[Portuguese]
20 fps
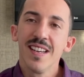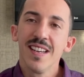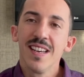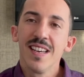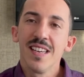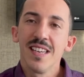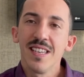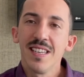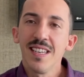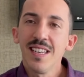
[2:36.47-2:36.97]

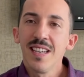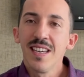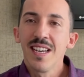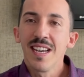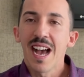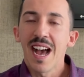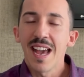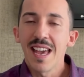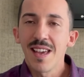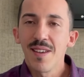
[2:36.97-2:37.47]
e
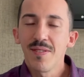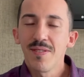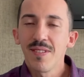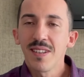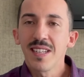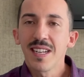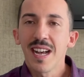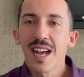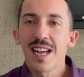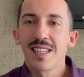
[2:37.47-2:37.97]
a
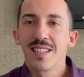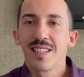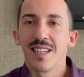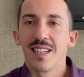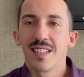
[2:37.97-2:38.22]
eficácia,